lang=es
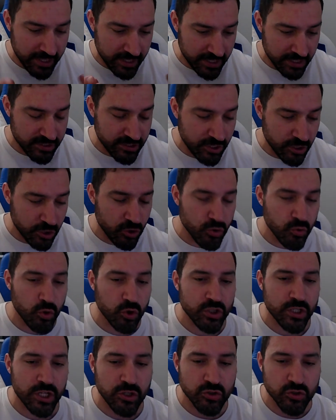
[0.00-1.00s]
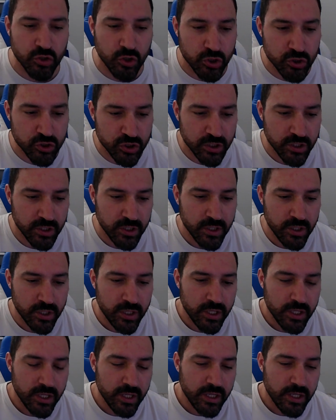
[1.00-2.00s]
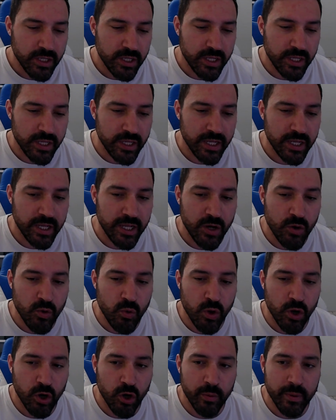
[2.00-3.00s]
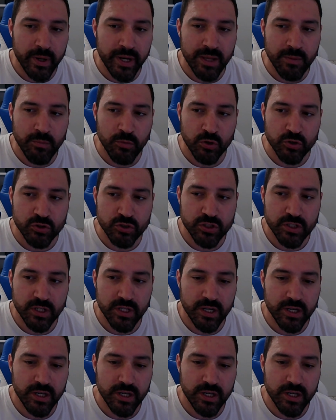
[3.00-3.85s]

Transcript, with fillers: Les dieron nulos a los dos. Eh, luego veremos